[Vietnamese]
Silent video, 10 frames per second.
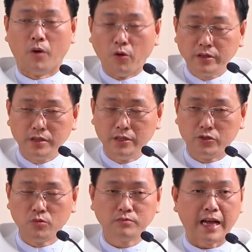mỗi người
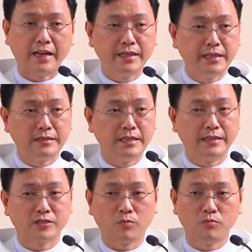chúng ta hiện
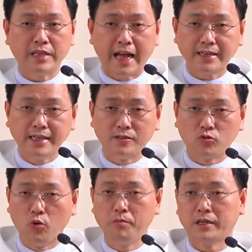diện trong gia đình
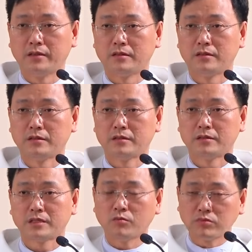của mình
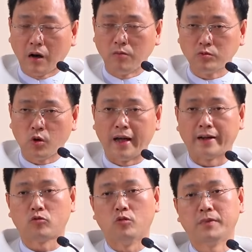trong cộng
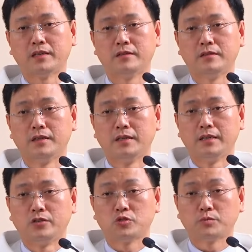đoàn của mình
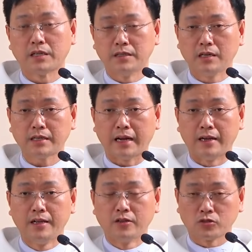chúng ta nhớ
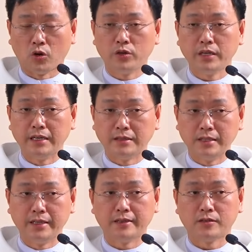rằng tôi hiện
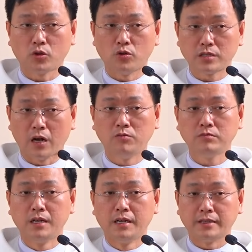diện tôi
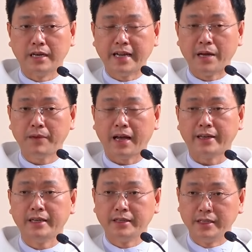sống để đem
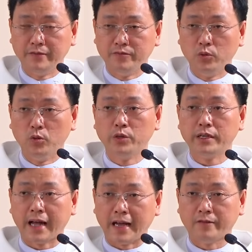lại niềm
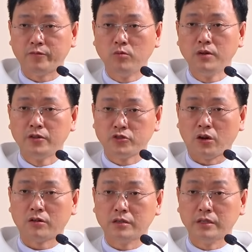vui hạnh phúc
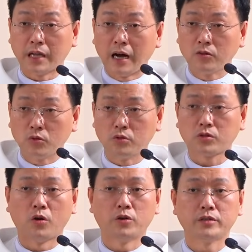cho người thân của
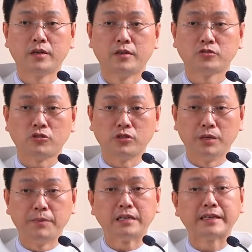tôi cho
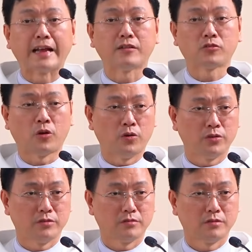người bên cạnh tôi